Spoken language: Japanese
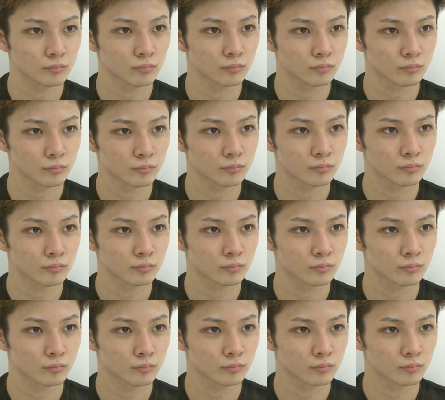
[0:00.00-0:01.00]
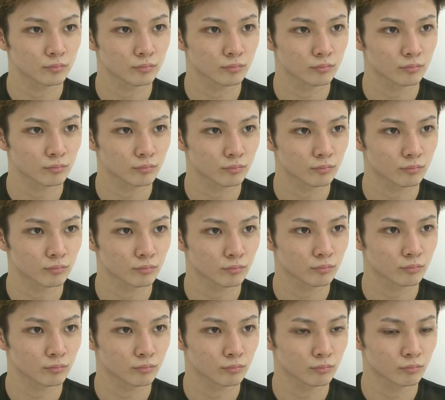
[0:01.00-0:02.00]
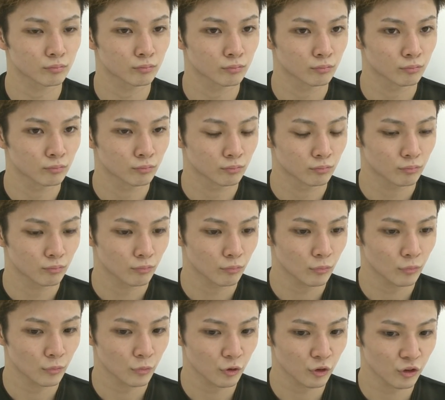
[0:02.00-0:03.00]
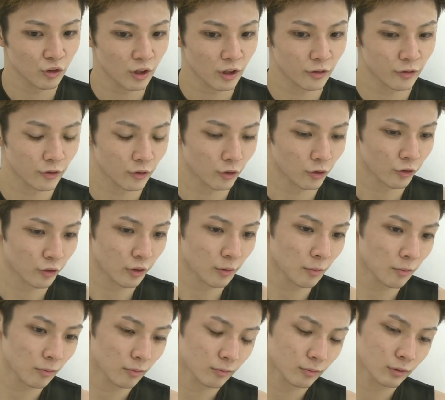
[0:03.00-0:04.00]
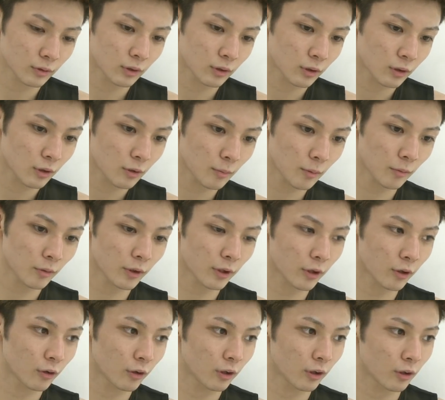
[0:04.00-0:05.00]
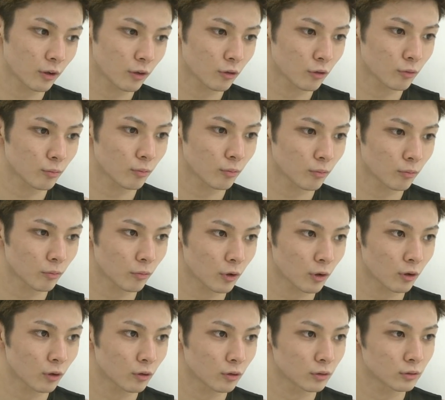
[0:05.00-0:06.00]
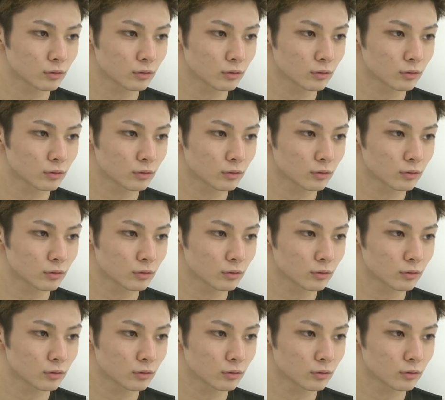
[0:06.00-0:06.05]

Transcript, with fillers: 試合っていうのはなんかこうご覧になってますか？うん、試合そうですね、今、今までより、まあ、